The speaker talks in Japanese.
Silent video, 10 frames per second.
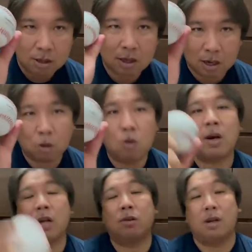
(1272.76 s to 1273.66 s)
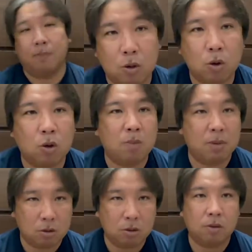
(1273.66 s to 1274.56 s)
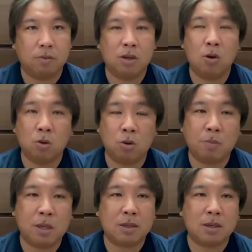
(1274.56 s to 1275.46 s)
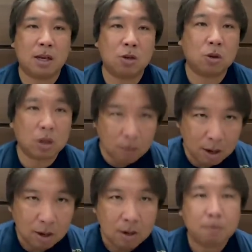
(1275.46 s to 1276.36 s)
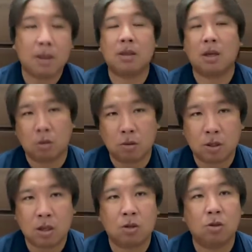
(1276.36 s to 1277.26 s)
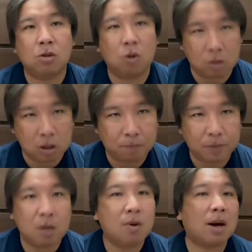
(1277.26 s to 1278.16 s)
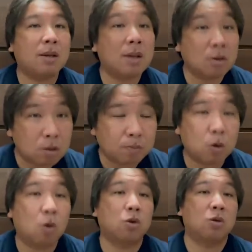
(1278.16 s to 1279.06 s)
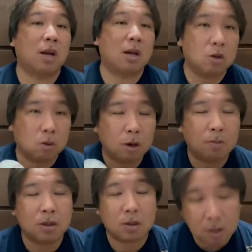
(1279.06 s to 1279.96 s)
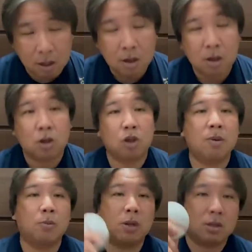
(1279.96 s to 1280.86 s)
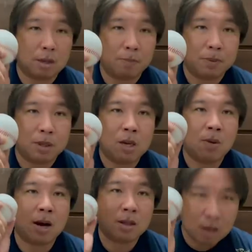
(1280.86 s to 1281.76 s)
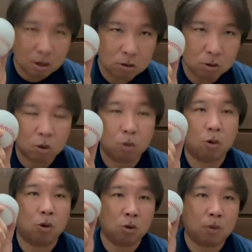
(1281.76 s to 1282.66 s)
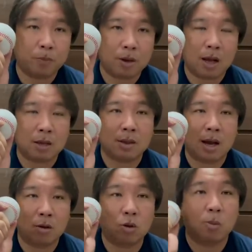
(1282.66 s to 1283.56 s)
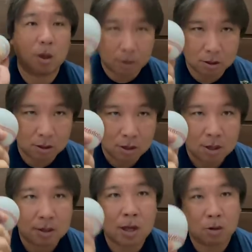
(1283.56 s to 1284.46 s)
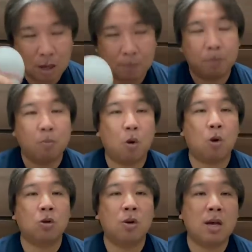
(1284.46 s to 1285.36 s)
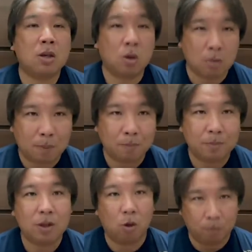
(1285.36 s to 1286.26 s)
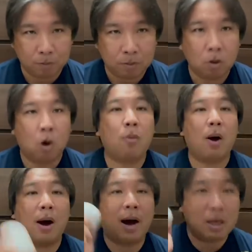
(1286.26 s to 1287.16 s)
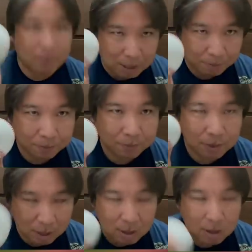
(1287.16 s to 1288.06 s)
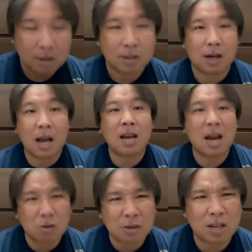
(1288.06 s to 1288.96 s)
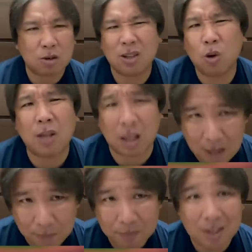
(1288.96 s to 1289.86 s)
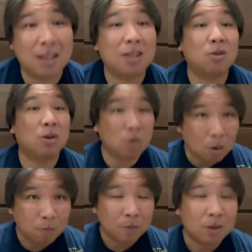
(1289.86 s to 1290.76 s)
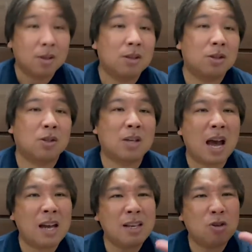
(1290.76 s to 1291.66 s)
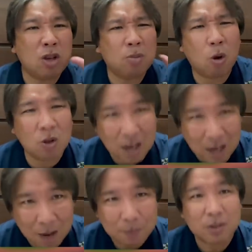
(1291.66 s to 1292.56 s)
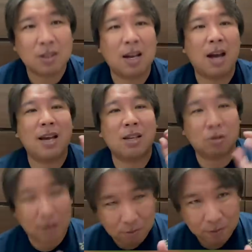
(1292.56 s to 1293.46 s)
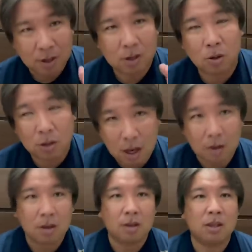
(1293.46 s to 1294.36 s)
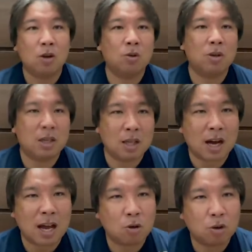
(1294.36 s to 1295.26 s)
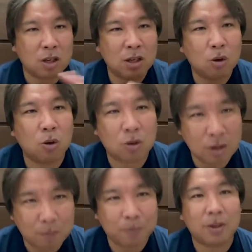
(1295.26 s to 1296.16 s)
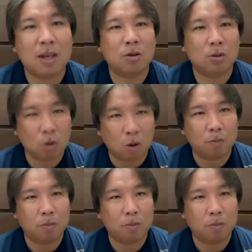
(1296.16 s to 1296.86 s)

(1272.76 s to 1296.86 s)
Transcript: だから今回のね東京オリンピック日本のピッチャーにとっては全くシーズン通り違和感なく投球できると思いますし守備もですね違和感なくこのボールを扱えると思いますなのでボールの影響は日本ほぼありませんねじゃあ海外の選手はどうなんやってなってくると使いにくいボールから使いやすくなる。そして、日本に来た外国人投手に聞くと、